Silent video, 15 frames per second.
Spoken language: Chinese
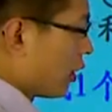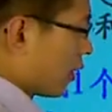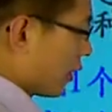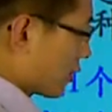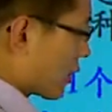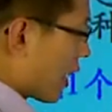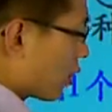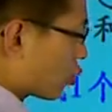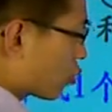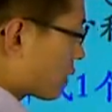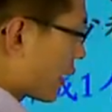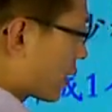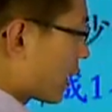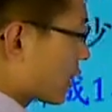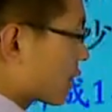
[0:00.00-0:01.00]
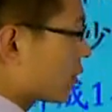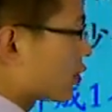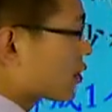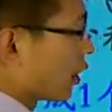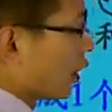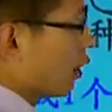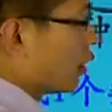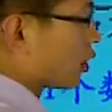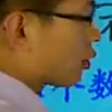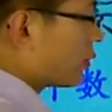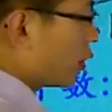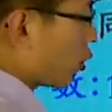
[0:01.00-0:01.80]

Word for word: 3个数相加的形式，是不是